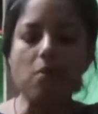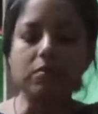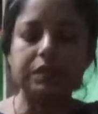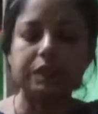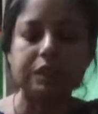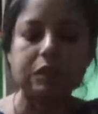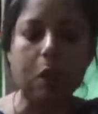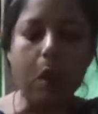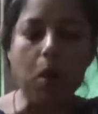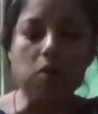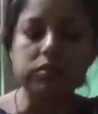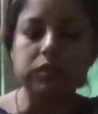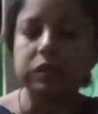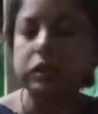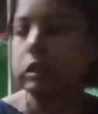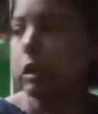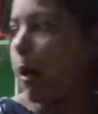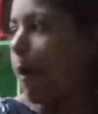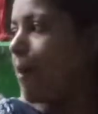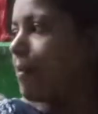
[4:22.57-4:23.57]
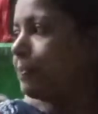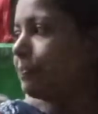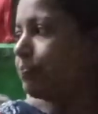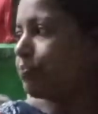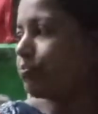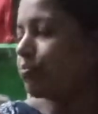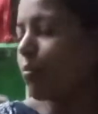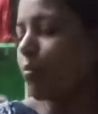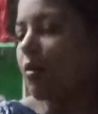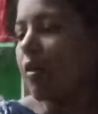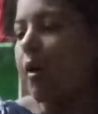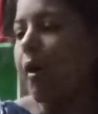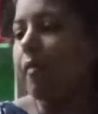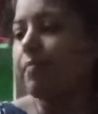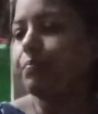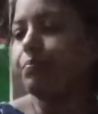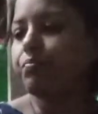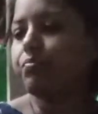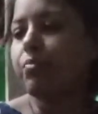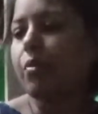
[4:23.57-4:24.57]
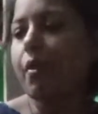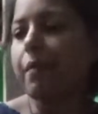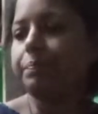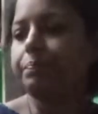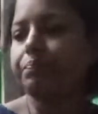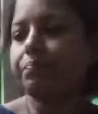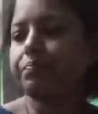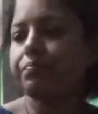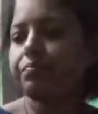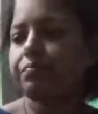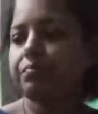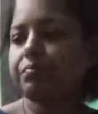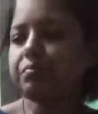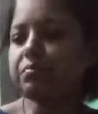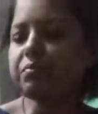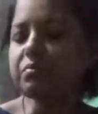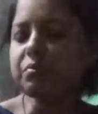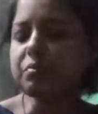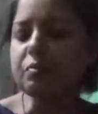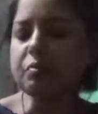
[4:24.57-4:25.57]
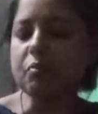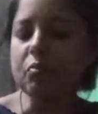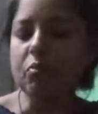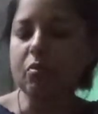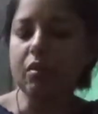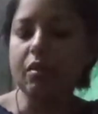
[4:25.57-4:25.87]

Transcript: খাবে না মানে কি আর বলবো